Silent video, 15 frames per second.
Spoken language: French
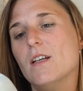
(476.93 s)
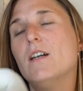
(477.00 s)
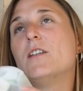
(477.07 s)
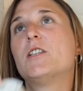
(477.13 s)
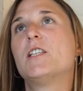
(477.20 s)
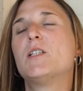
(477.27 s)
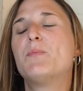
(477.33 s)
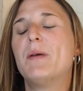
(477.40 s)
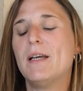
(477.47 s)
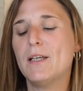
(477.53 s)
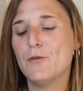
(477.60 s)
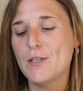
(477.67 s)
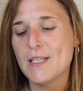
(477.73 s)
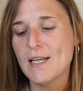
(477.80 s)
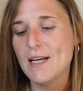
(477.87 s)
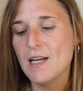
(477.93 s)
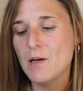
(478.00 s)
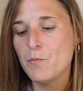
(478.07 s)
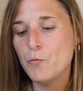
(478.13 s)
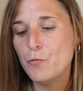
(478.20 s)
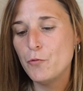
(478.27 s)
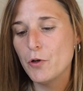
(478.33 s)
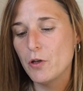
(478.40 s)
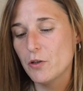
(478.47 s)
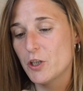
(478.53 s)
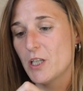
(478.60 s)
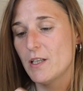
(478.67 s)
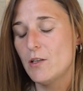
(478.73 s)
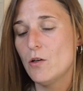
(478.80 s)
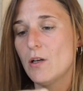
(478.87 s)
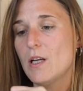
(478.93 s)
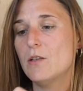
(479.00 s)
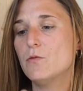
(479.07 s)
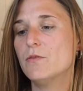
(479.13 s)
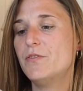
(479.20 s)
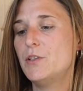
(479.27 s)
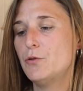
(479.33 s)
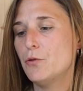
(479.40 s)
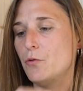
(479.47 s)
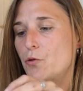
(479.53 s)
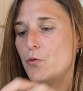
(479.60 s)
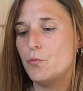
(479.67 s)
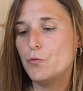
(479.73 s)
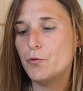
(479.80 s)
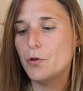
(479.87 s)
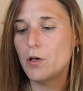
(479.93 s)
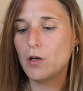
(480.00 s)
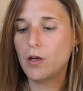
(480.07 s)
Ah, j'espère que c'est à la mûre. J'adore la confiture de mûre.